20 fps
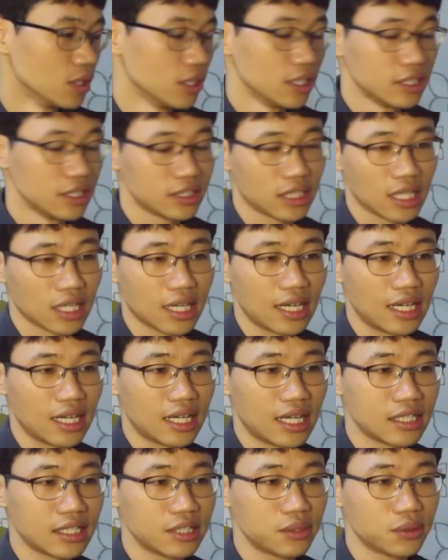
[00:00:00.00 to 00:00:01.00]
제가
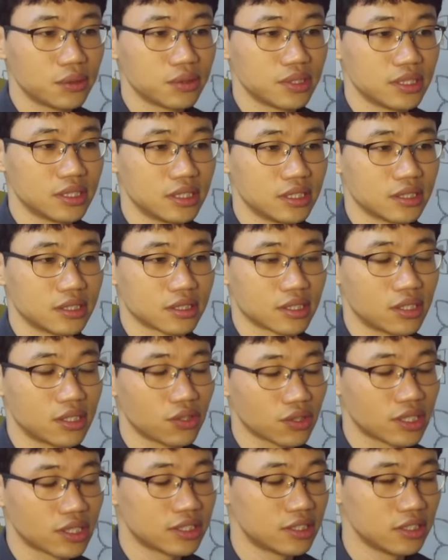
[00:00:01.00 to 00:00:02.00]
알기로는
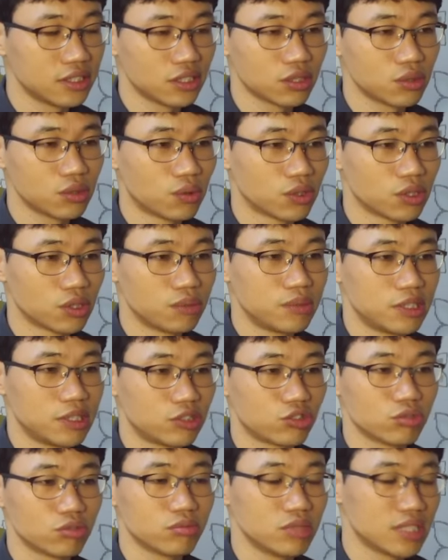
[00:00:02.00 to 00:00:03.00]
그렇게 쓰셔도 원어민들이
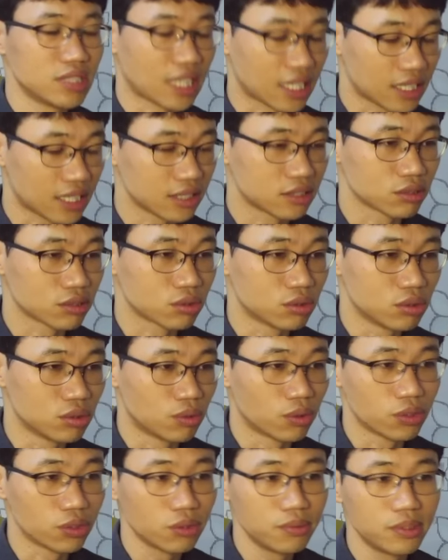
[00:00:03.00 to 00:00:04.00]
충분히 알아듣고
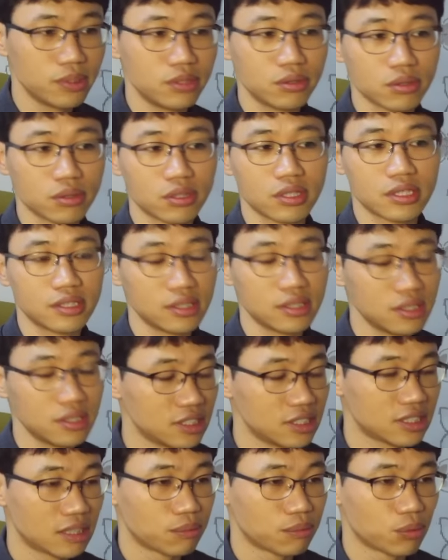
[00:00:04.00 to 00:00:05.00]
원어민들도 그렇게
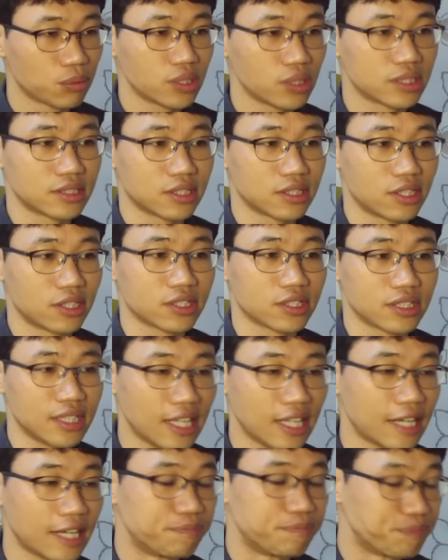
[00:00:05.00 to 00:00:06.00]
쓰는지 잘 모르겠어요.
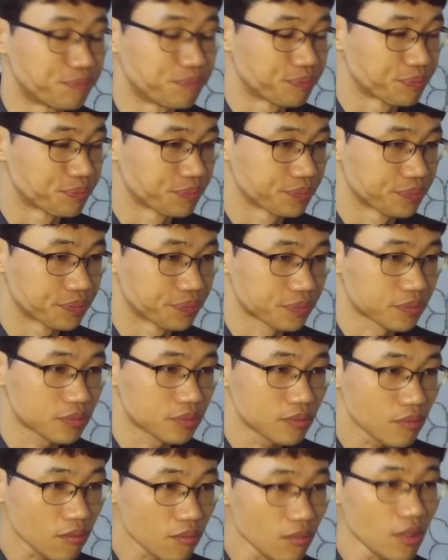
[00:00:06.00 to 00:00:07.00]
근데
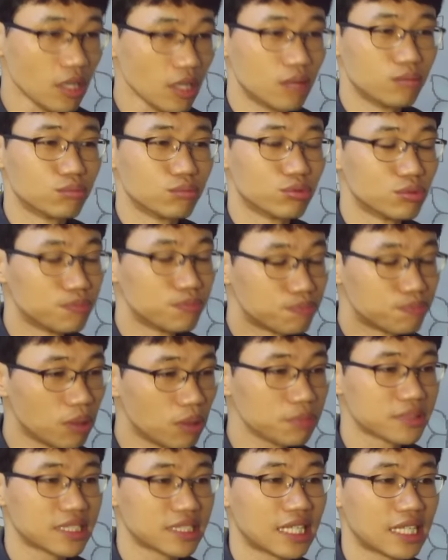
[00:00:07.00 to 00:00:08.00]

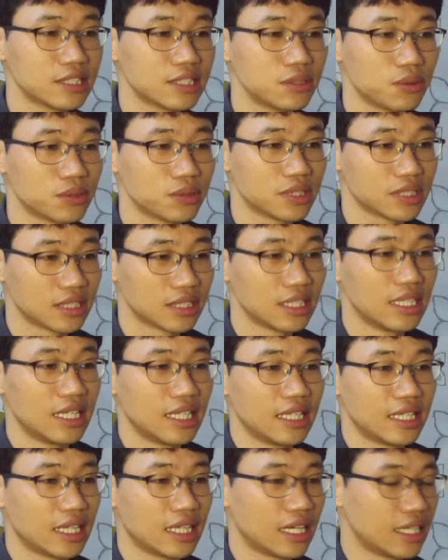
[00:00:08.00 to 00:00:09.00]
문법상으로는
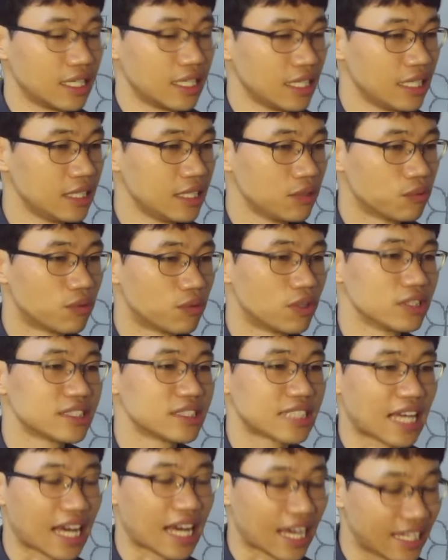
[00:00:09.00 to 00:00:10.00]
예, it
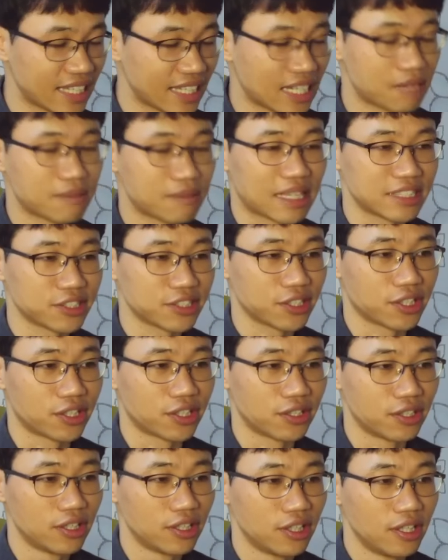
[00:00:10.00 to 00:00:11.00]
was I가
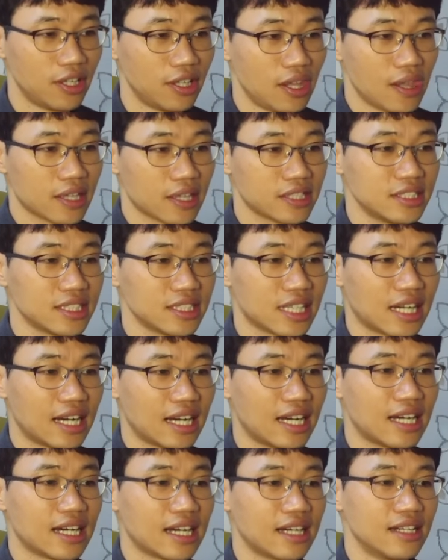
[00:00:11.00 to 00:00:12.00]
맞아요.
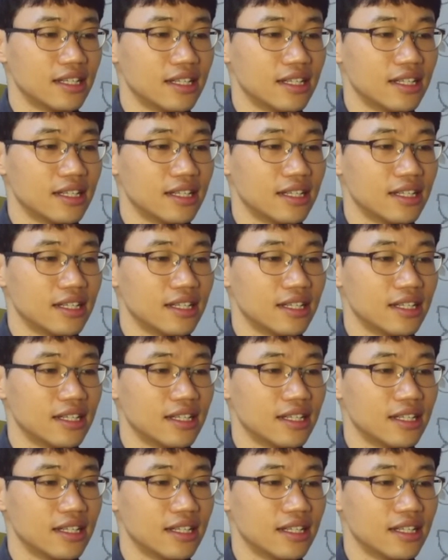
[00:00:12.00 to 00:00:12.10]
그러니까